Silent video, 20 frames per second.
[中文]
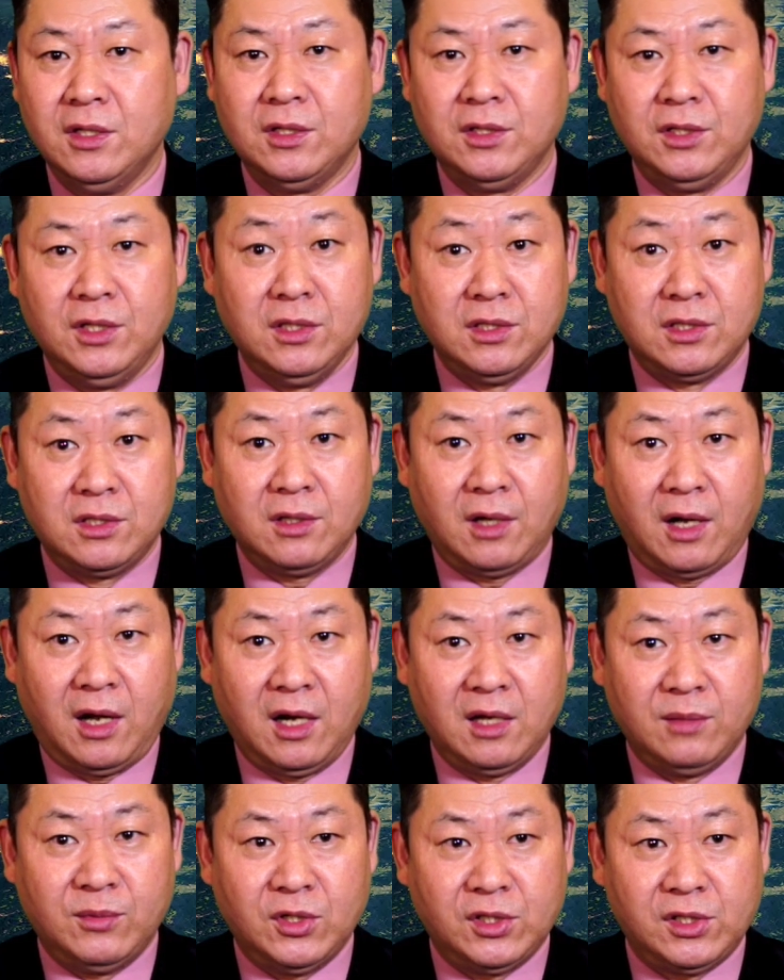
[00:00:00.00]
因此，阿
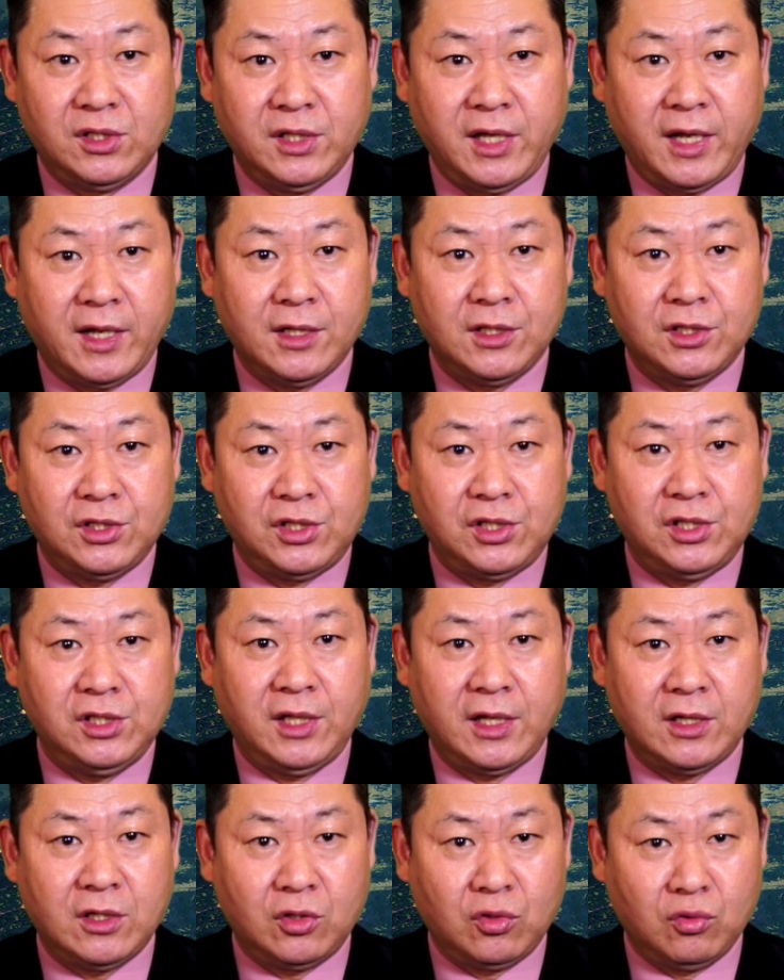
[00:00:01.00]
拉伯世界期
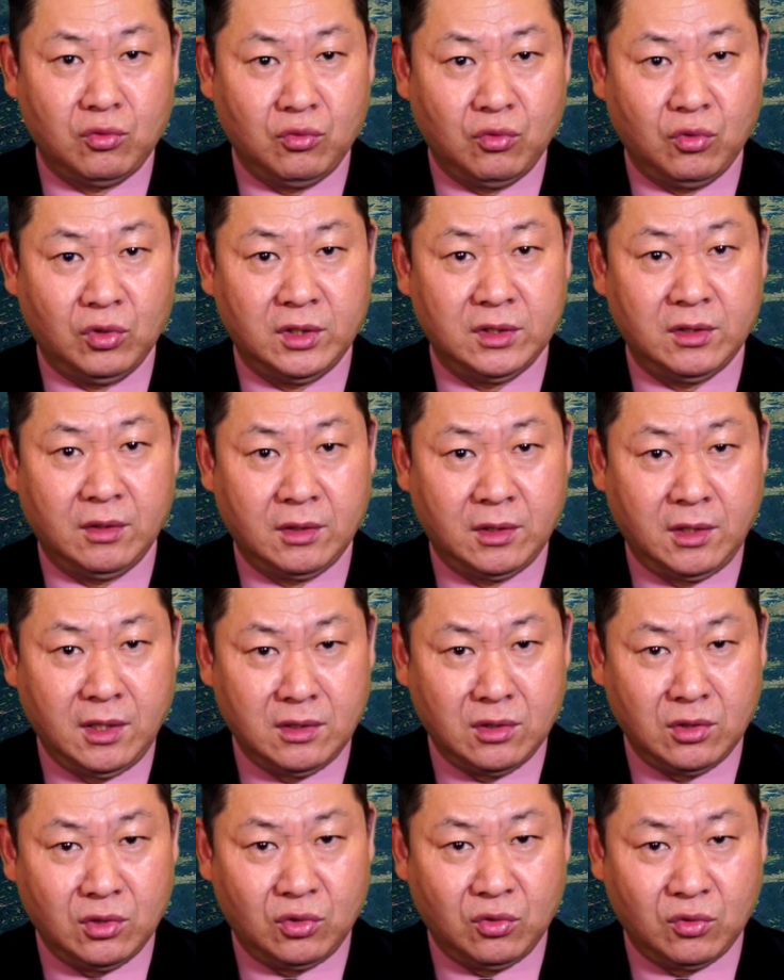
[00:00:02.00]
待着中国能够
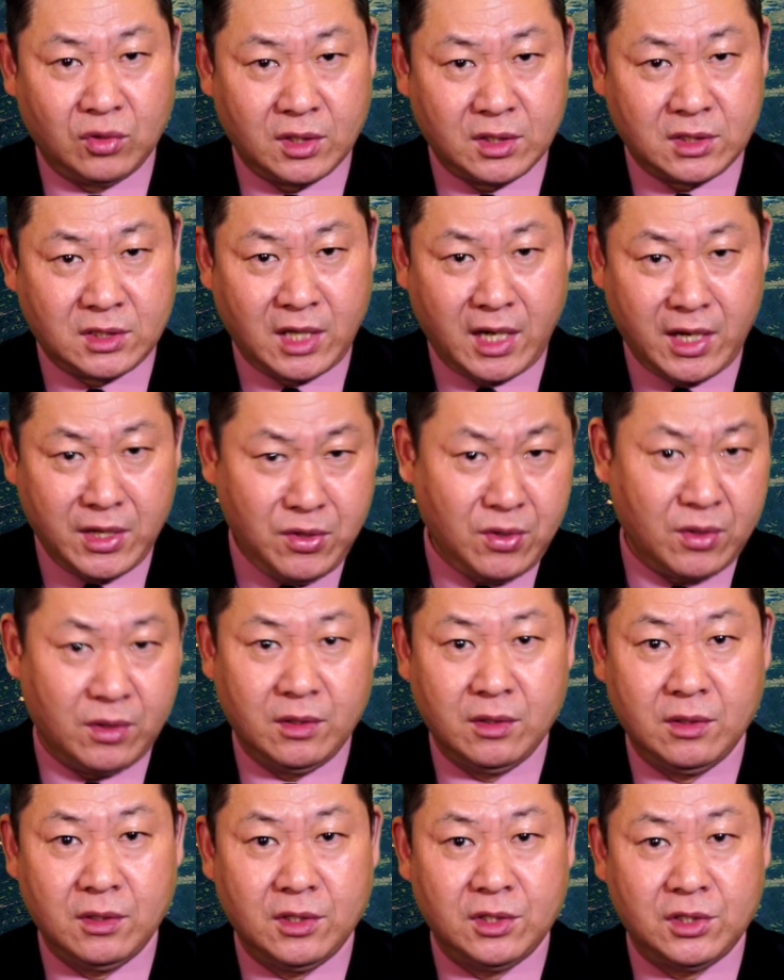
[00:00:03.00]
更多的参与
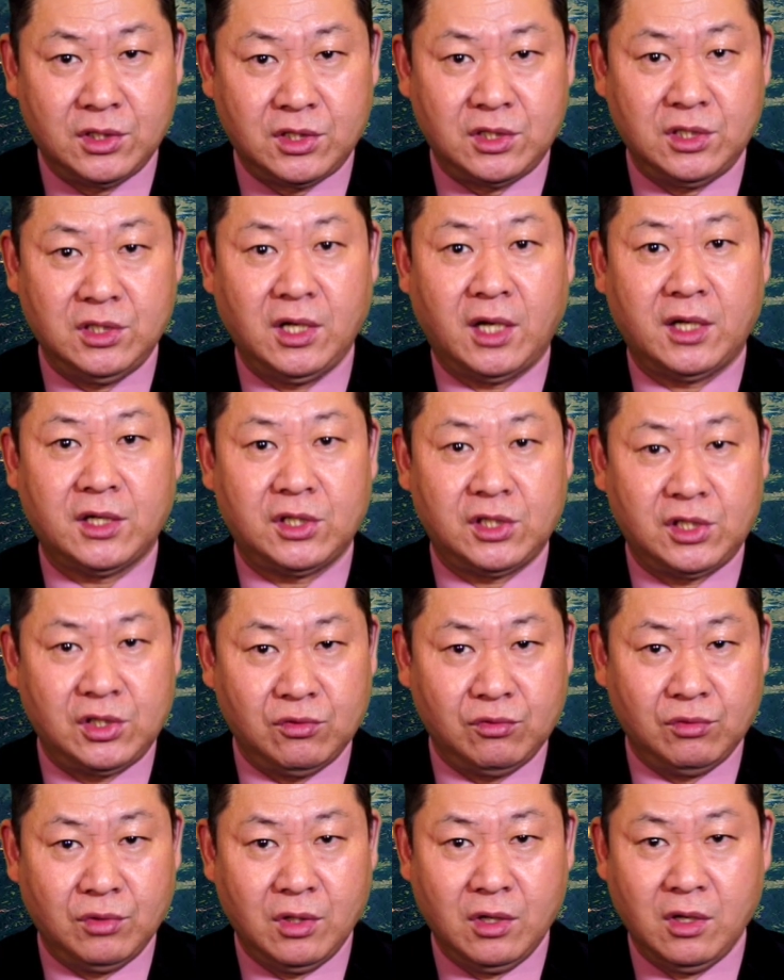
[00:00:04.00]
西亚的事
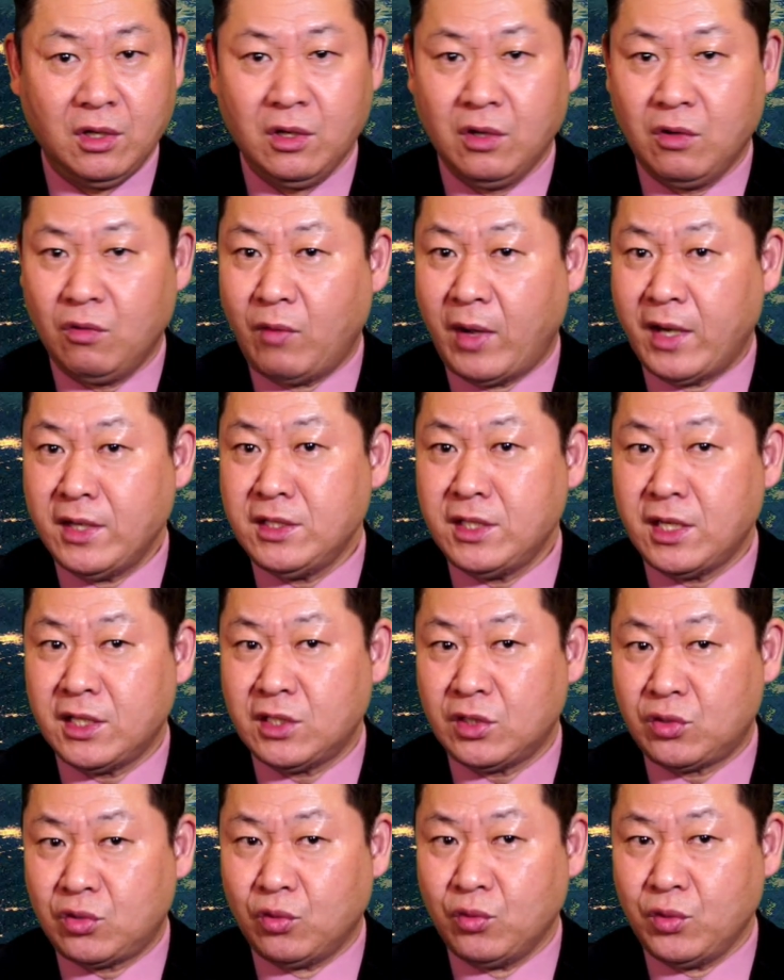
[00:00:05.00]
务，完全
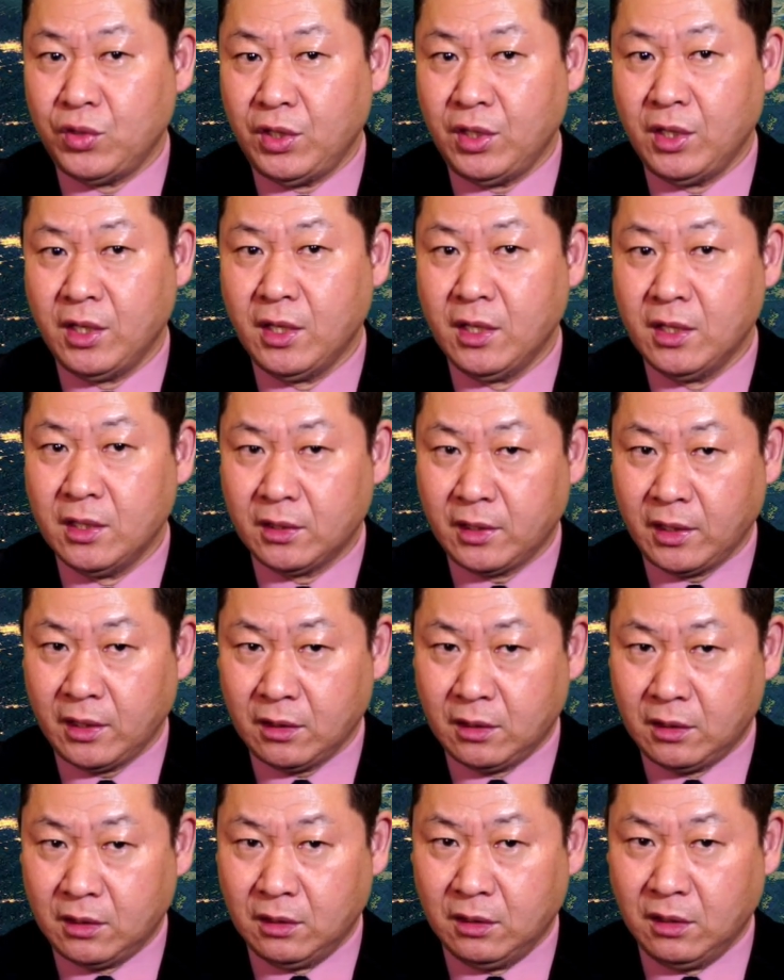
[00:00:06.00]
是出于对
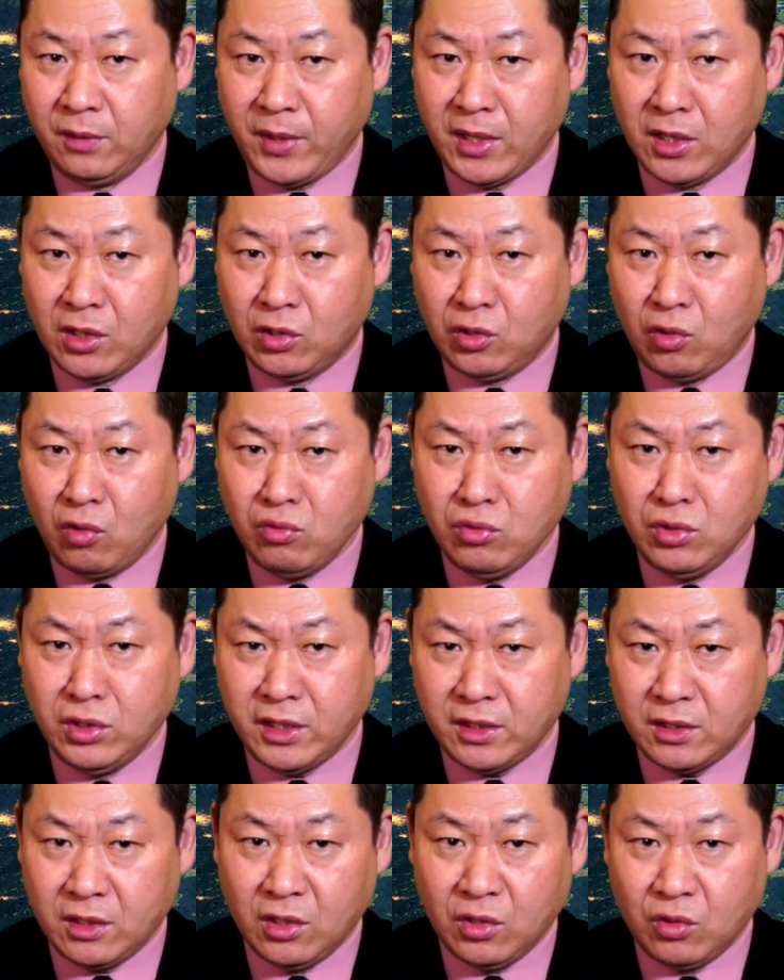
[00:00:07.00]
和平、公
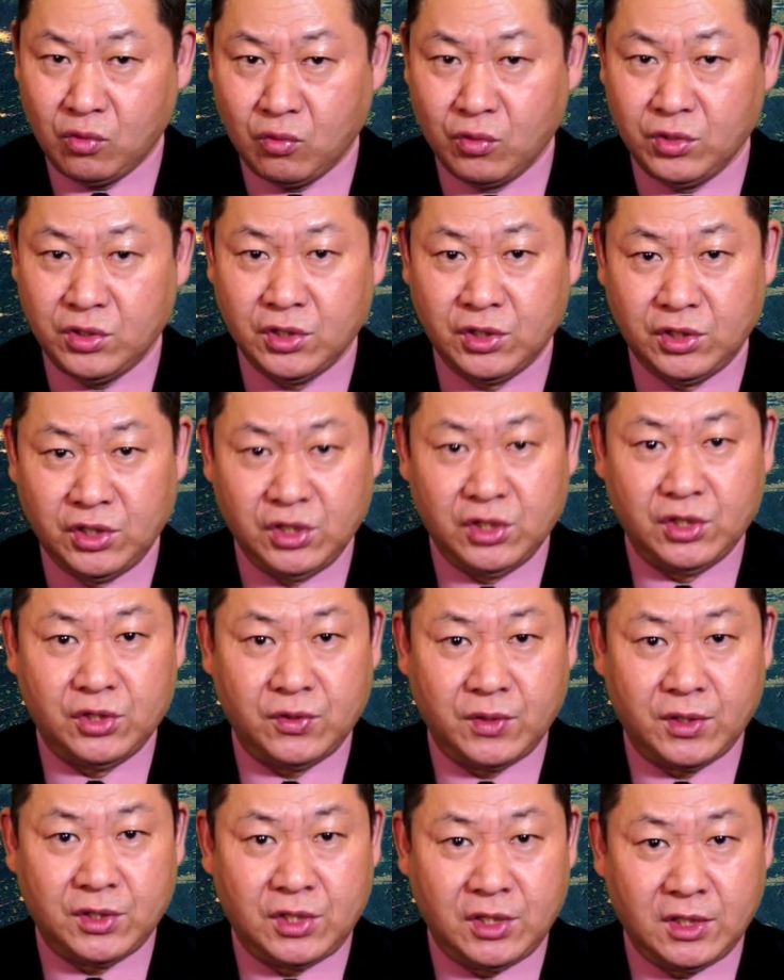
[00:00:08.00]
正、国际秩
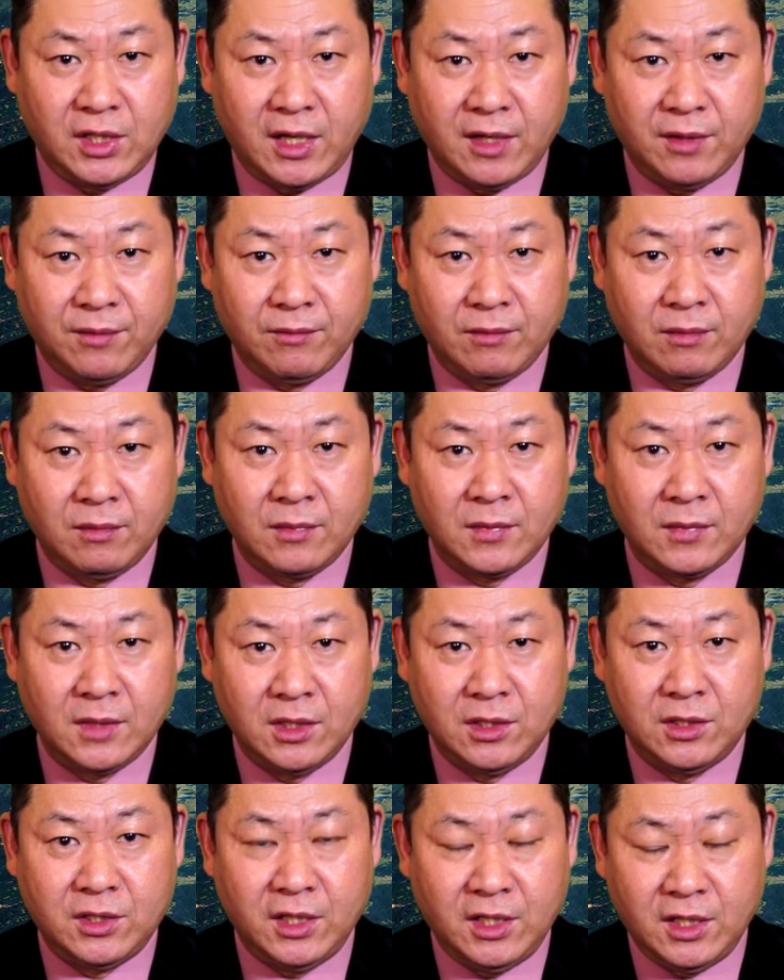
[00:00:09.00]
序的期待。
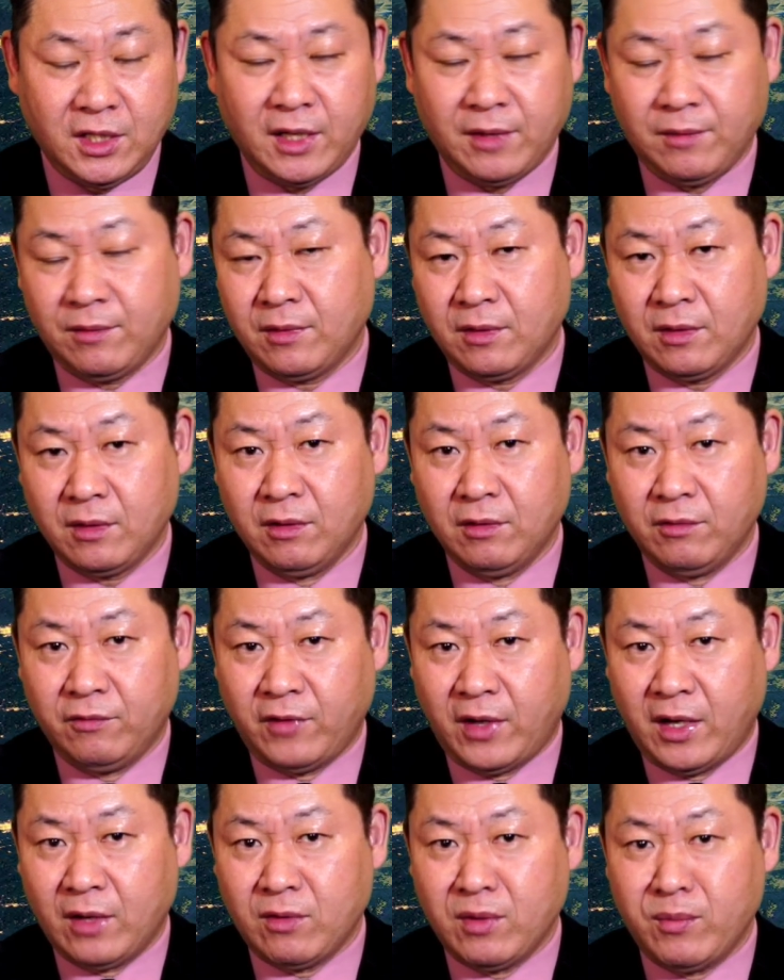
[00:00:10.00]
这一点，
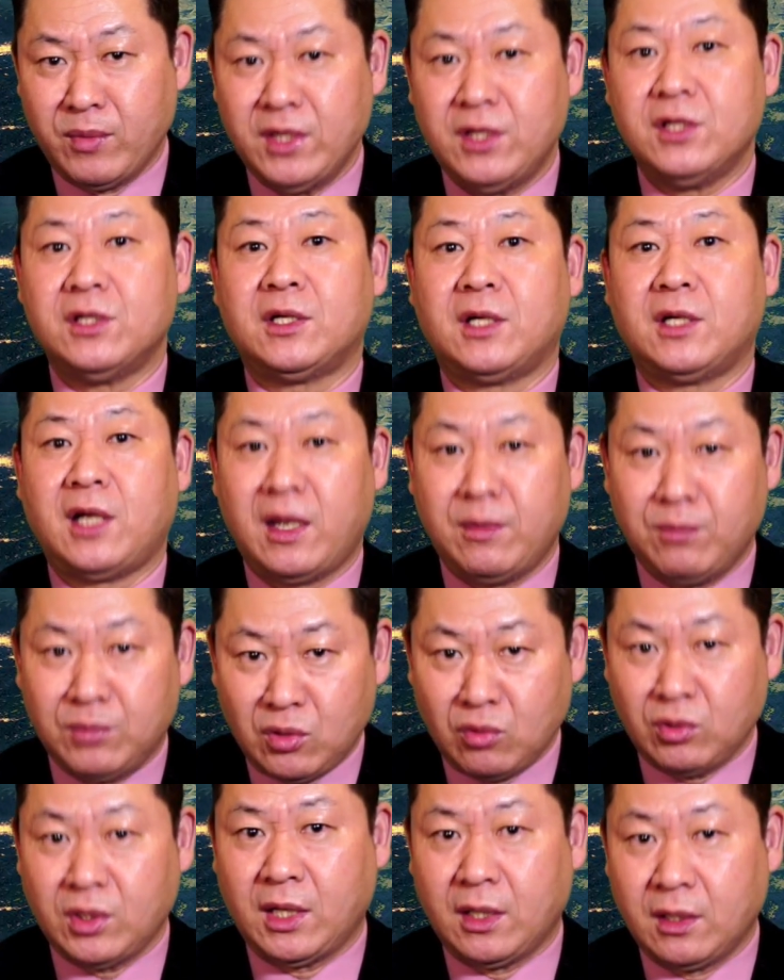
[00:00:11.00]
法国媒体是看不
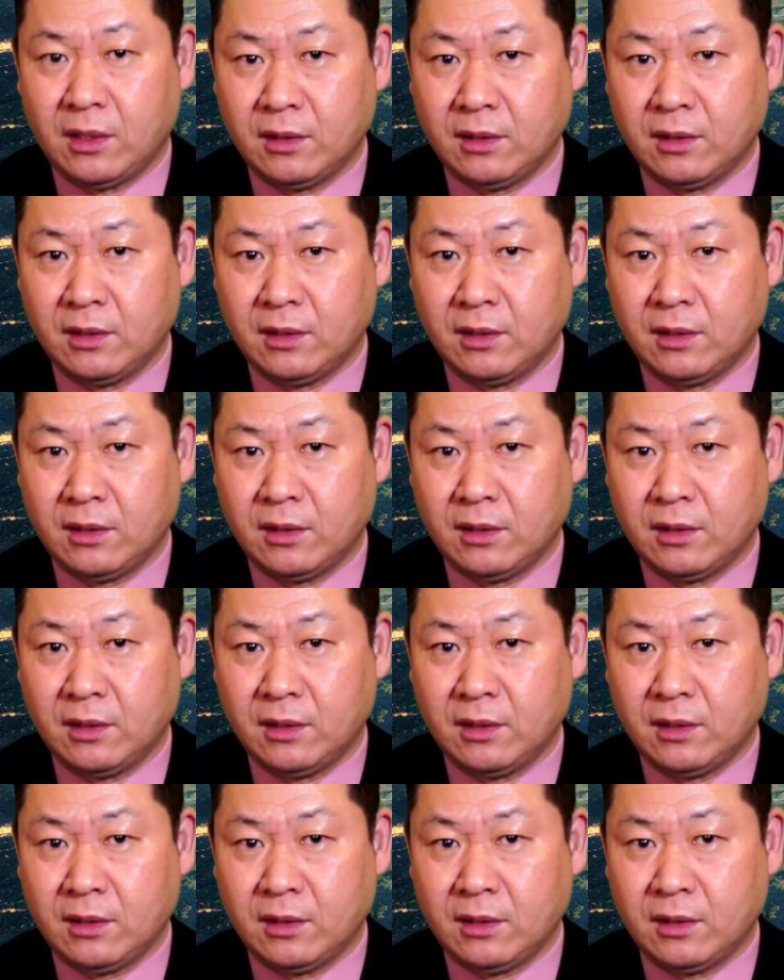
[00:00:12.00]
懂的。